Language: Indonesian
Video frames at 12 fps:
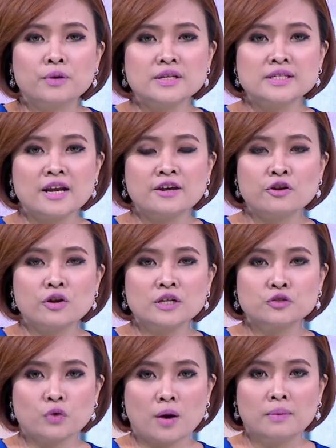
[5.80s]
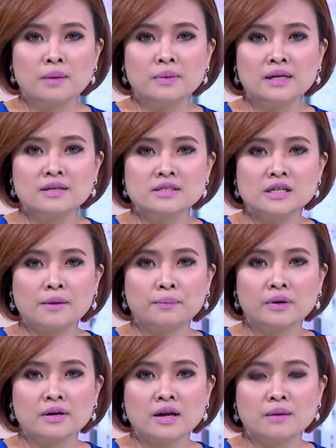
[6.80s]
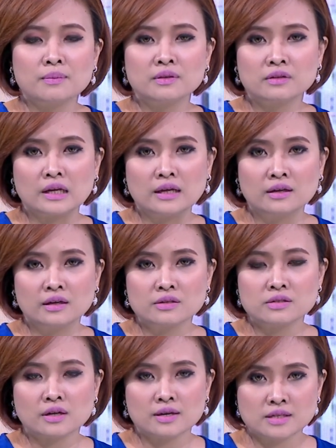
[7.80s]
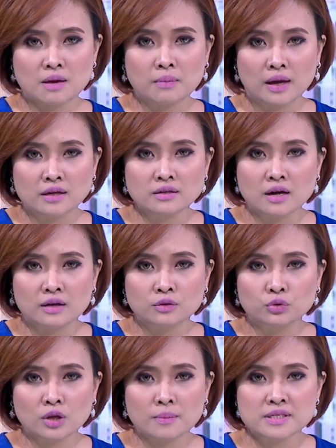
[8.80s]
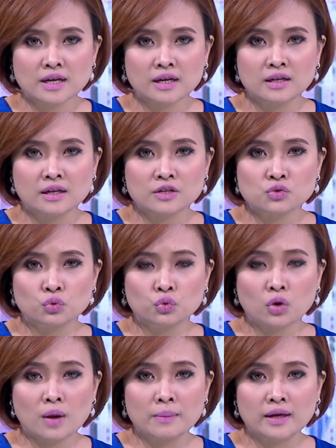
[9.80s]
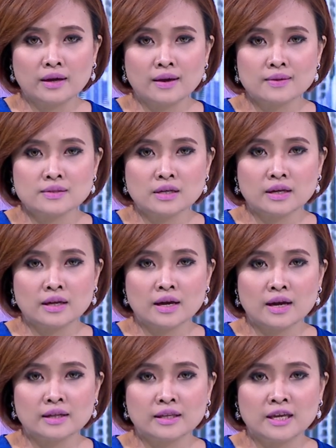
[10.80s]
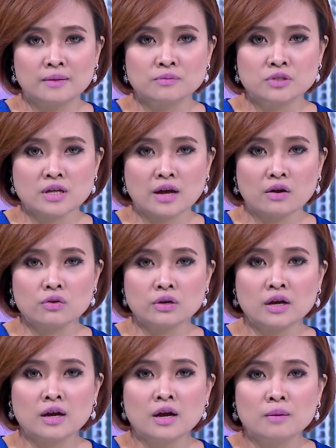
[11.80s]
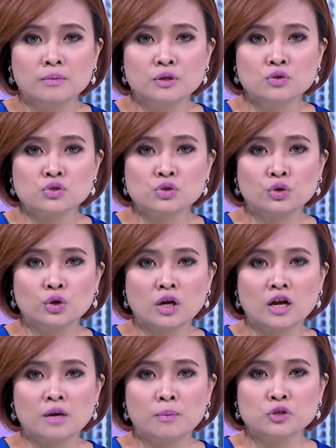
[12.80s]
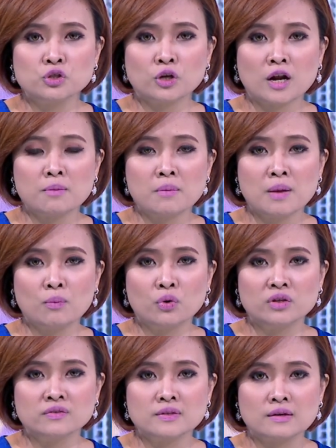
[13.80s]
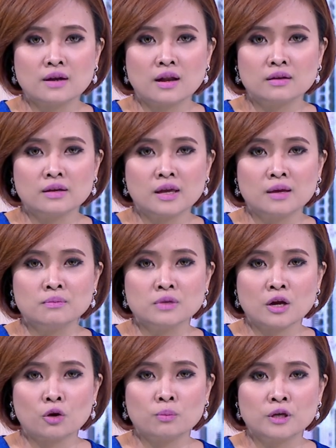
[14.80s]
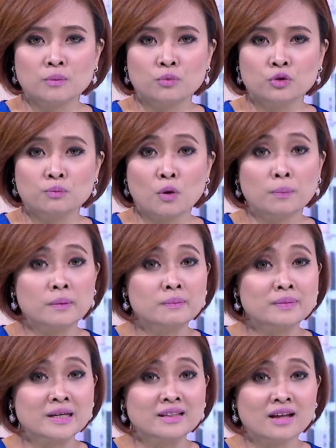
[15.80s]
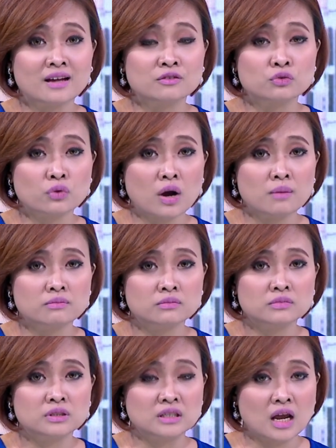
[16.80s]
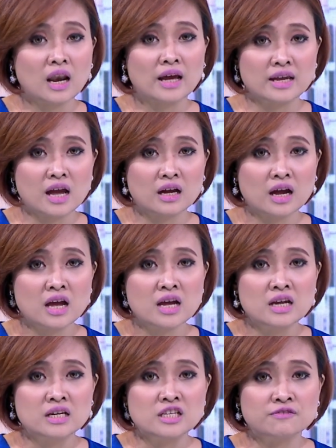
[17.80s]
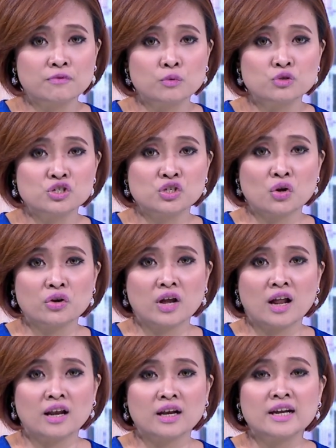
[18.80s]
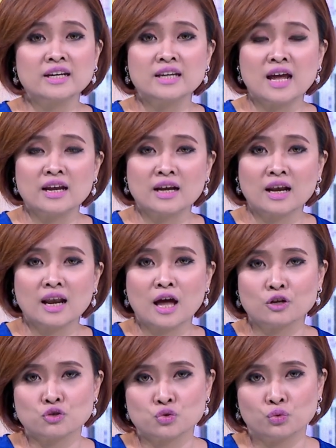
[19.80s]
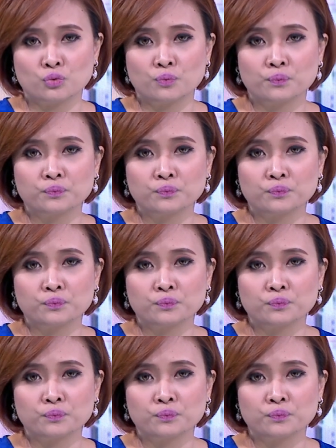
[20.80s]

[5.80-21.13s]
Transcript: Presiden Donald Trump mengecam Perdana Menteri Inggris Theresa May dan Duta Besar Inggris untuk Amerika Serikat Kim Darroch menyusul kebocoran memo internal Kim Darroch menyebut bahwa pemerintahan Trump tidak layak, disfungsional, dan langsung.